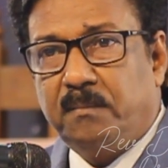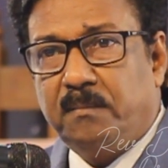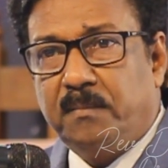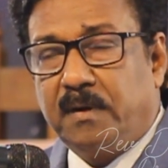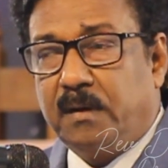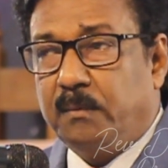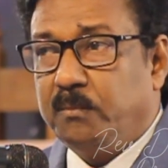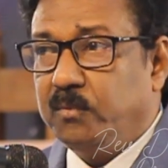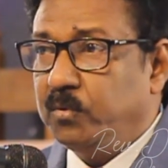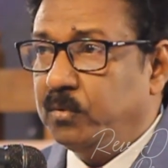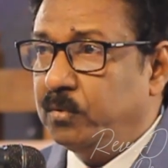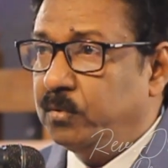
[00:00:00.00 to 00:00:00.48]

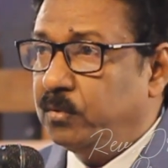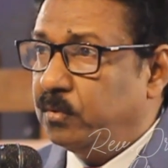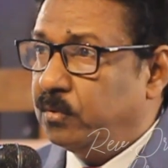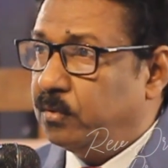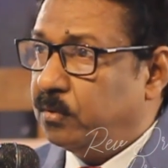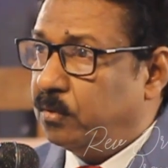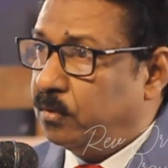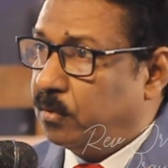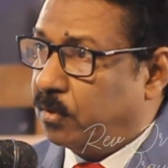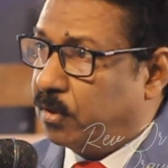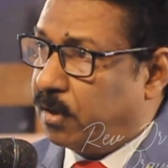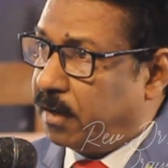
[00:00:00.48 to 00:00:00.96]
మనము
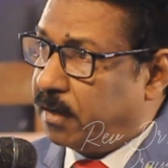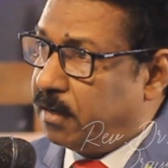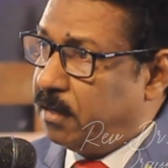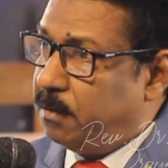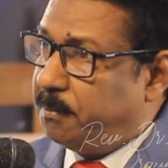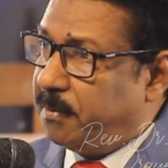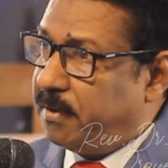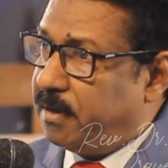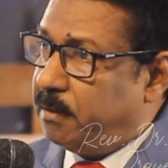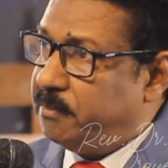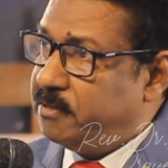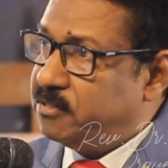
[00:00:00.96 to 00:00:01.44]

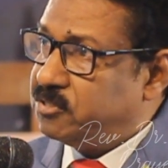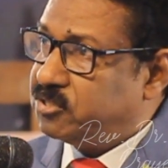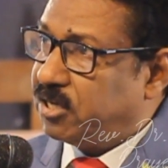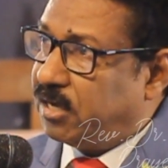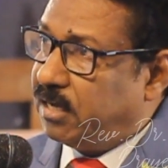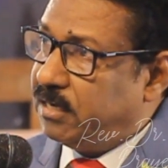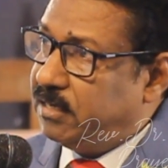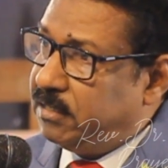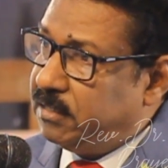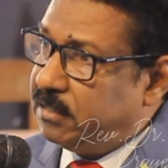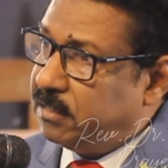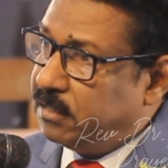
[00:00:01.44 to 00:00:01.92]
ఒకరిని
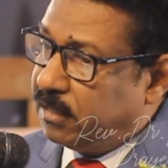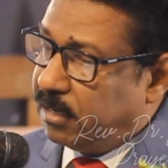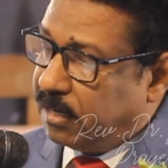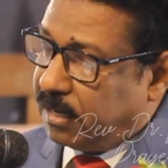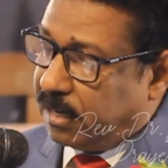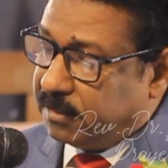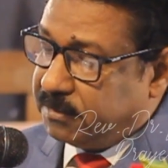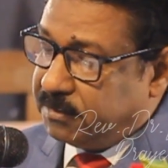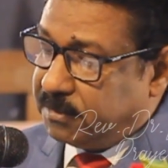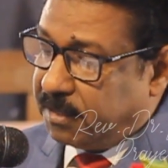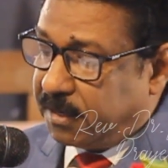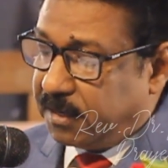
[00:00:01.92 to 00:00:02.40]
ప్రేమించాలి
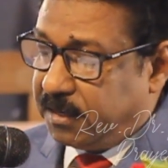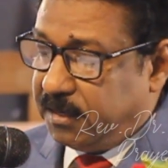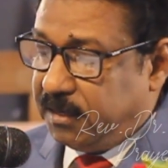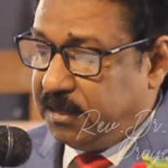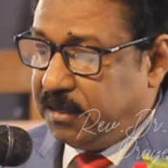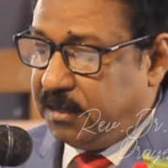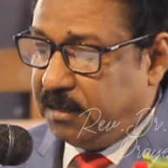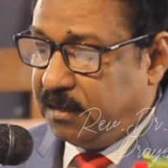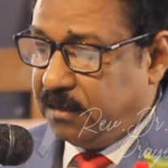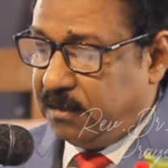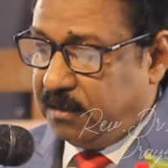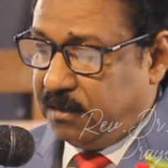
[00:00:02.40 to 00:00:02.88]

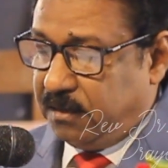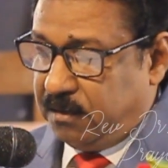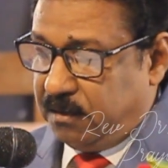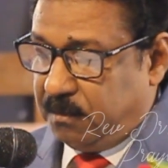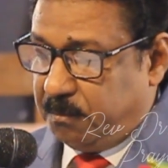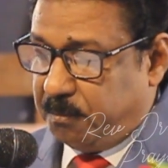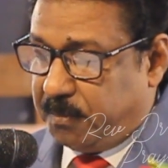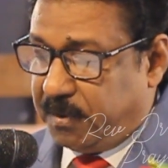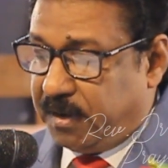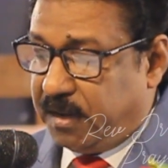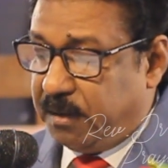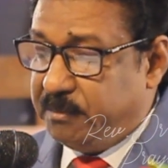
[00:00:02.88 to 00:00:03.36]
అందరినీ
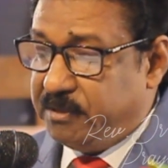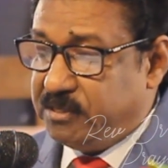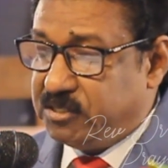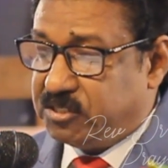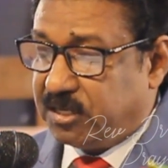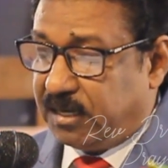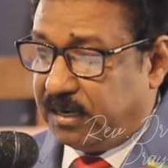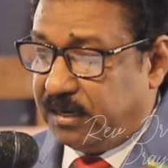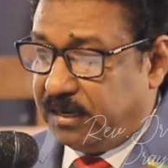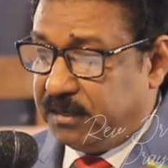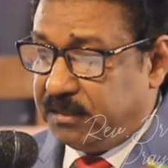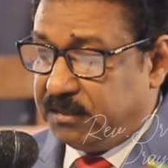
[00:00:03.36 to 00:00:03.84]

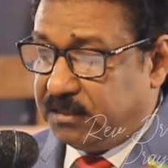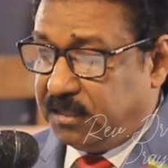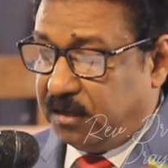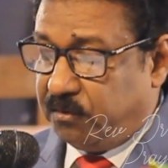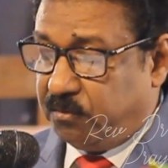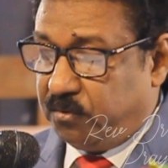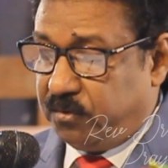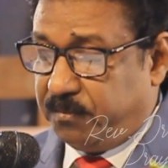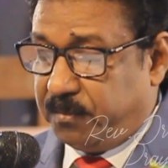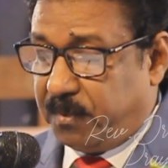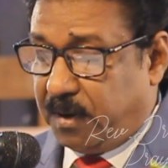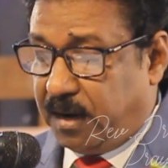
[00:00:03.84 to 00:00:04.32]
ప్రేమించాలని
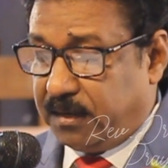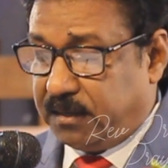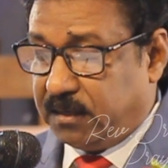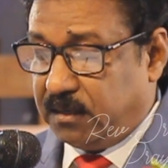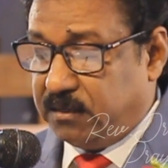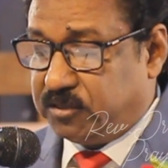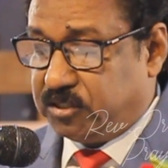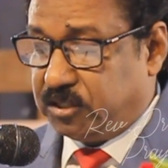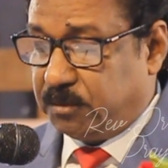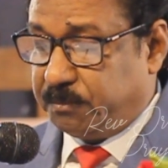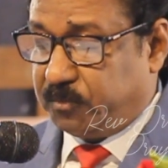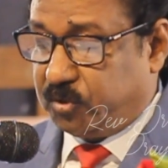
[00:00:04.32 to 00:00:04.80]
దేవుని
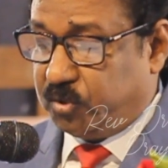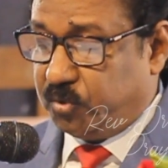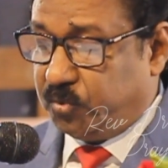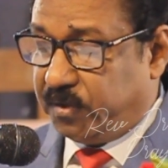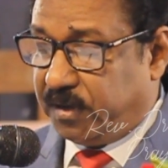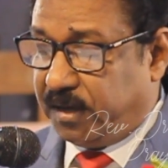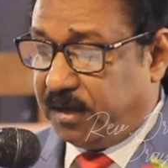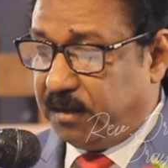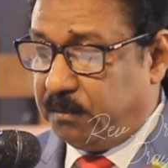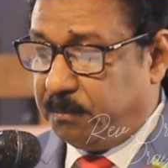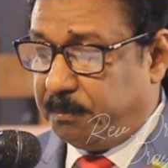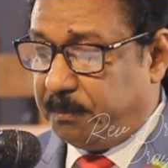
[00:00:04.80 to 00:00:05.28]
మాటలు
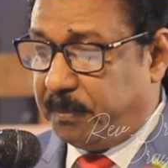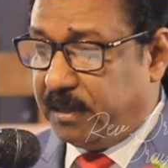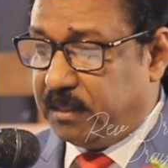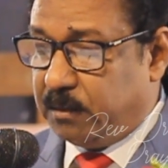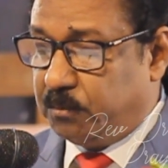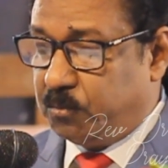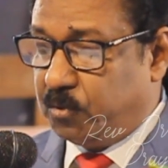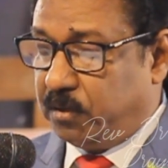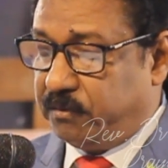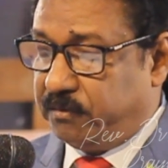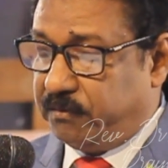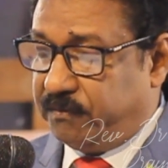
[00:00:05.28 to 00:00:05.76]
చెప్తున్నాయి
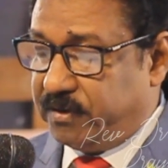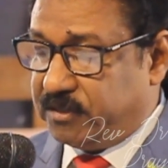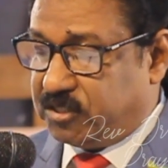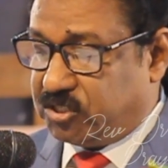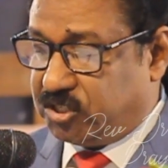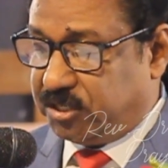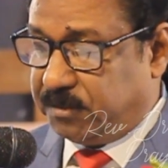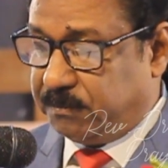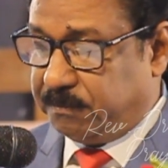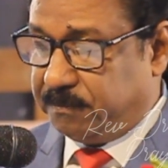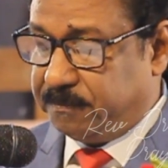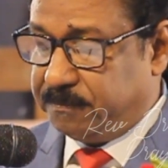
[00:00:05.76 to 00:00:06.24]
పదమూడవ వచనం